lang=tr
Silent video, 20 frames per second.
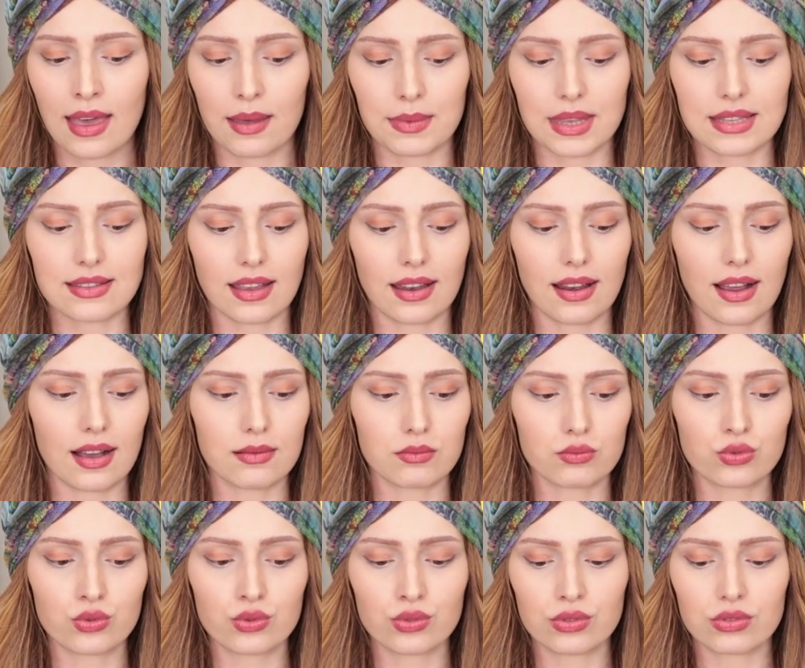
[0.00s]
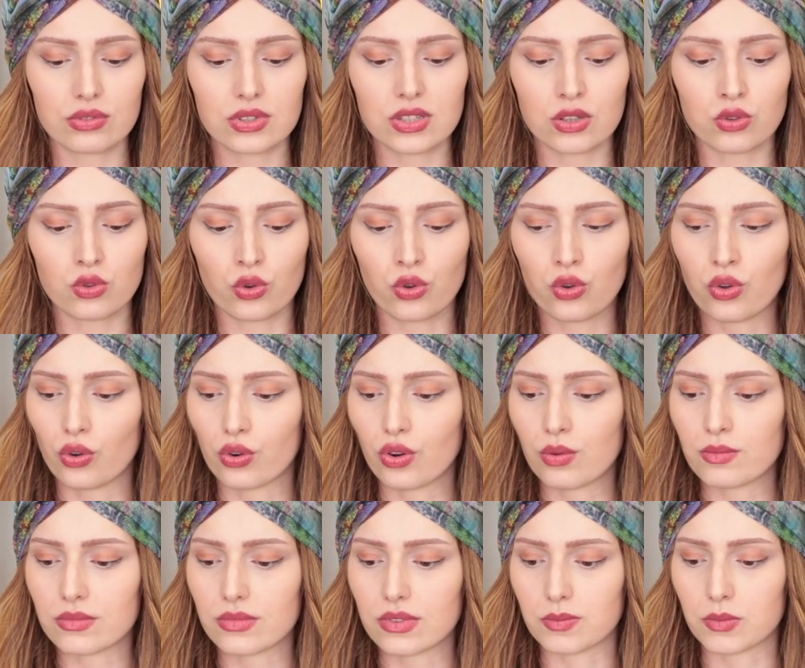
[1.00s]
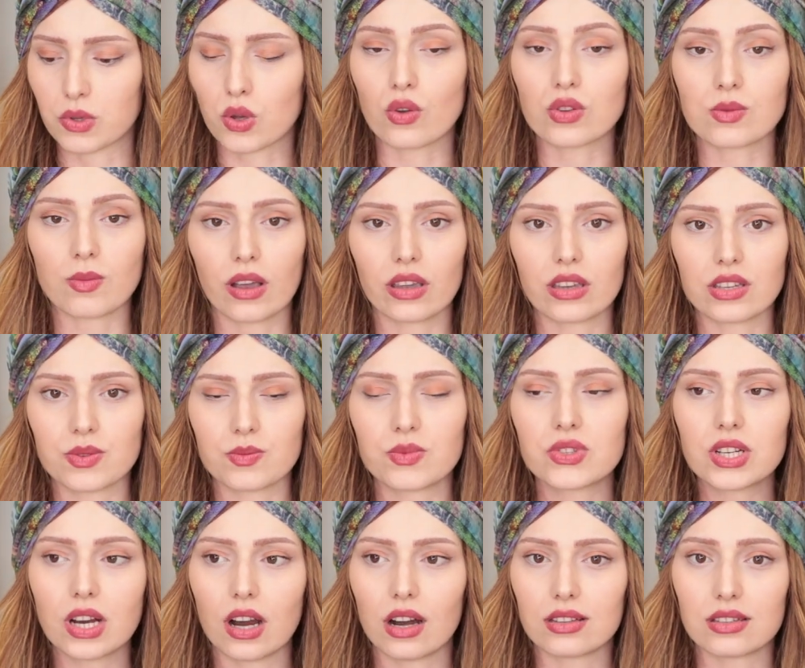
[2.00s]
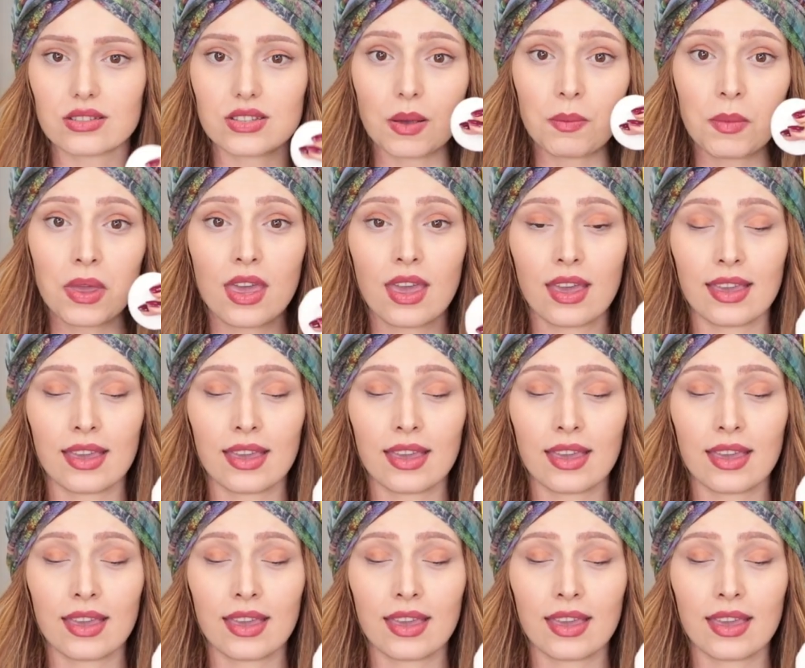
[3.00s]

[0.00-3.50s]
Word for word: Mesela bunu işte döküyorum. Hani göz makyajımı çıkartacağım.